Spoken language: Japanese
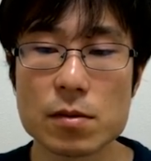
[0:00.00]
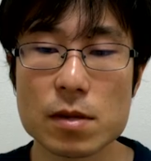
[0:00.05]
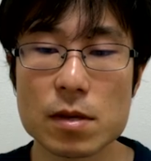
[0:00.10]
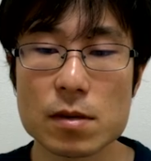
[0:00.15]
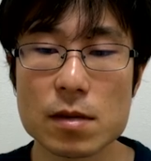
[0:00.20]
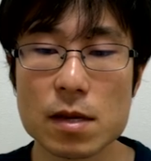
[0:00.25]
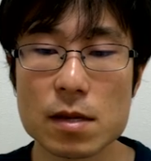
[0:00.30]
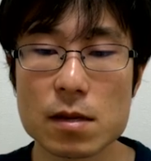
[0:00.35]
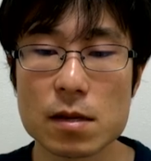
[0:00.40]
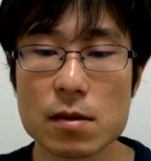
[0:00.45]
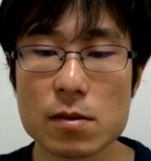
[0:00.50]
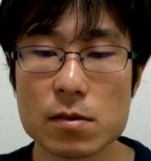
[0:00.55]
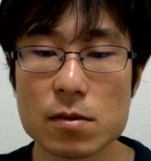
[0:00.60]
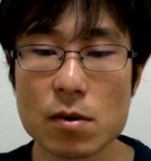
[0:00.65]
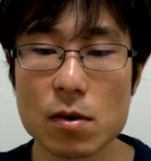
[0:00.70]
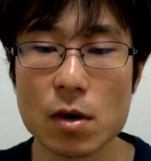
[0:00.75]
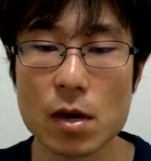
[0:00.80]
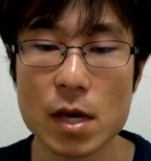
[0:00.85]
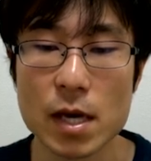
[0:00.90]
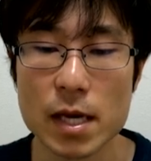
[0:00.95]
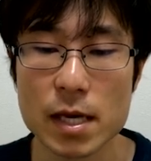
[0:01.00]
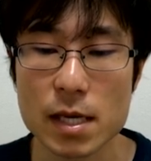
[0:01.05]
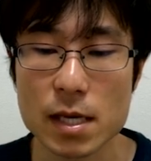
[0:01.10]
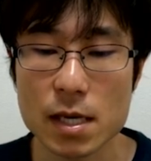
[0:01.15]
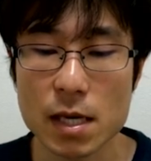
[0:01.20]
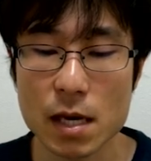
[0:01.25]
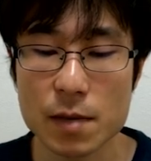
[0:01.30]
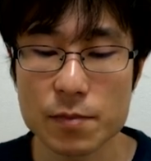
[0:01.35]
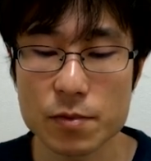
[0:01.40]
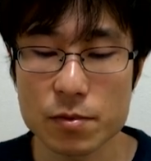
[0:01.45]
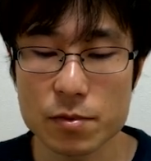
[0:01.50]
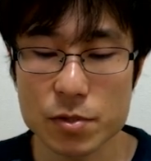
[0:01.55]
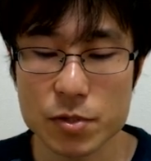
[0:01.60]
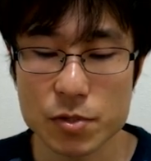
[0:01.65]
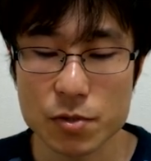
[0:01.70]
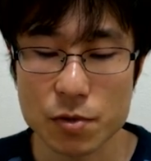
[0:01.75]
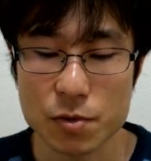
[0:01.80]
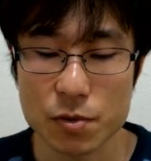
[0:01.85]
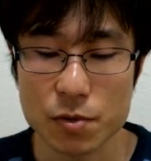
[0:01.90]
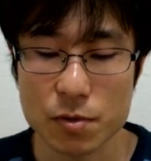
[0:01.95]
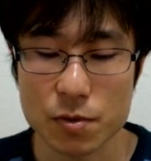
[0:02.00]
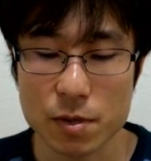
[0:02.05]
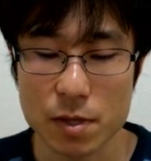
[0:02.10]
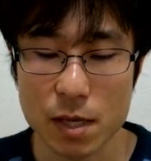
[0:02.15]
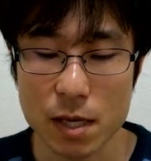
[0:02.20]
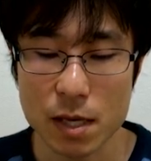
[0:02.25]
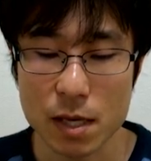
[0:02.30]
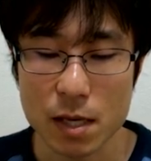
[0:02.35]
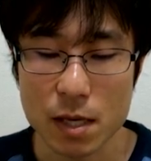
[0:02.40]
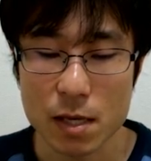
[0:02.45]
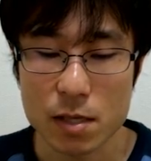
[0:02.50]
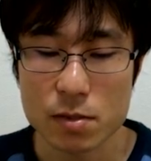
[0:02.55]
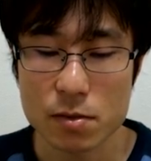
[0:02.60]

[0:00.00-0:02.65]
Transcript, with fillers: でるかっていうと一回文章を読んで